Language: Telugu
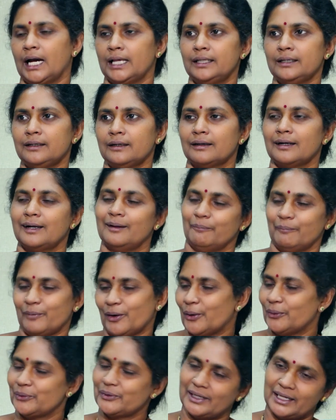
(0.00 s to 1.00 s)
అదే
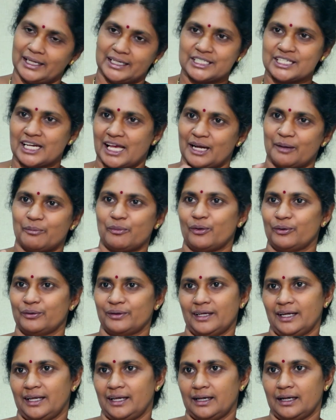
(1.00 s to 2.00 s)
బాగుందిలే చాలా
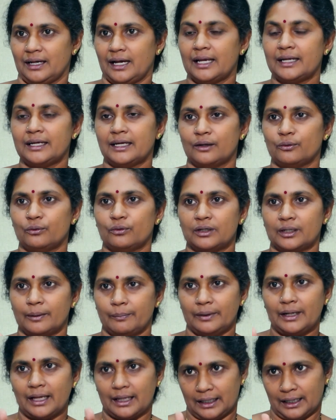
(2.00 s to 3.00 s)
బాగుందిలే అని
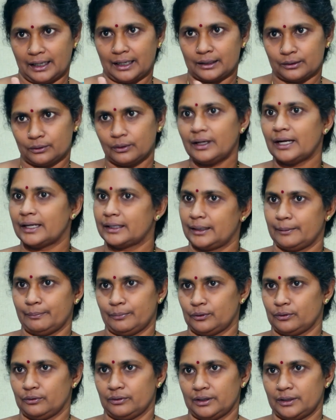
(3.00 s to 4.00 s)
అనుకున్నప్పుడు అది అక్కడితో కట్
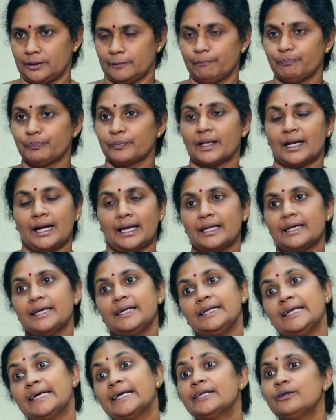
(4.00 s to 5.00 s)
అయిపోతుంటుంది
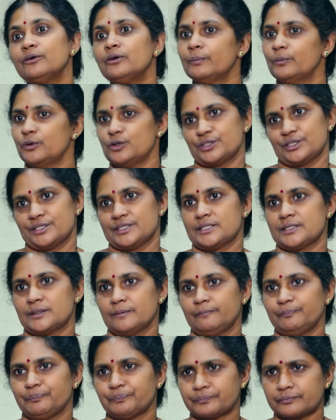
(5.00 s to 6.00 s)
అలాగే నెగిటివ్ ఎమోషన్స్
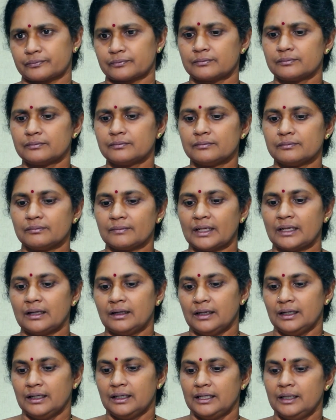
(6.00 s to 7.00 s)

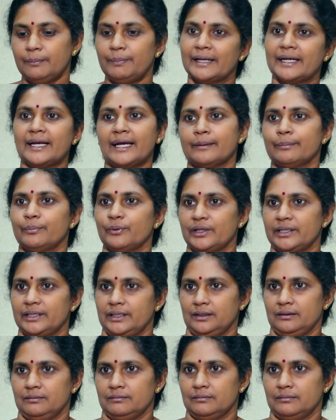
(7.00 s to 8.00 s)
ఈ పని
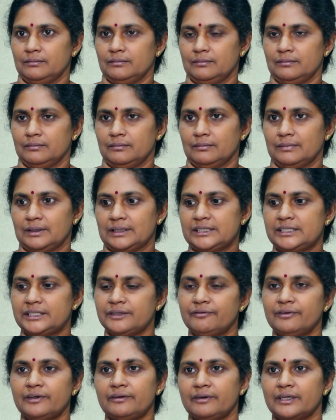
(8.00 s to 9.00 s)
అయిపోయింది
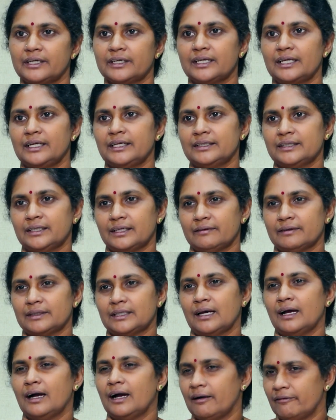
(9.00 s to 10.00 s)
చివరి వరకు వెళ్ళిన
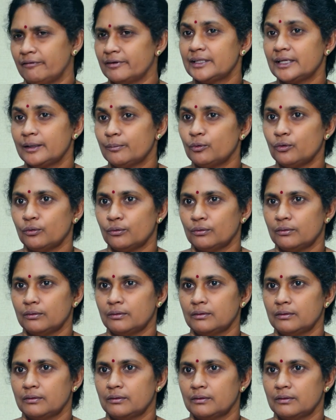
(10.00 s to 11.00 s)
తర్వాత అవ్వదేమో
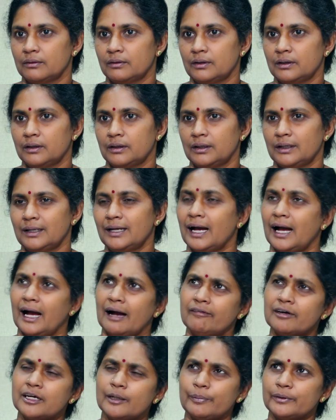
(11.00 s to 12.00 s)

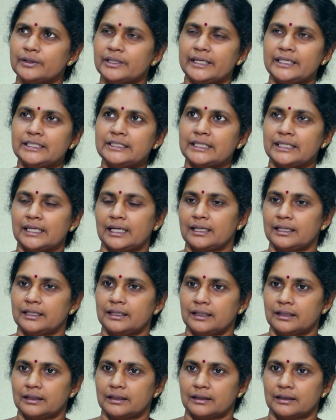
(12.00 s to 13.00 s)
అవ్వకపోతే ఏం
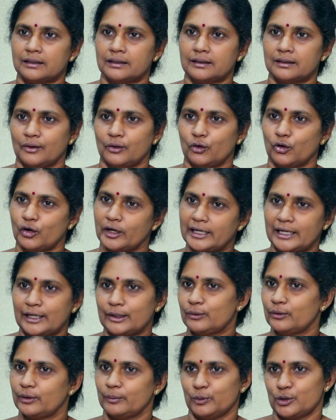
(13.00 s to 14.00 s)
చేయాలి ఒక
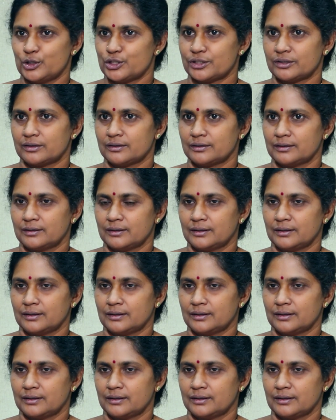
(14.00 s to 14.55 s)
నెగిటివ్ ఎమోషన్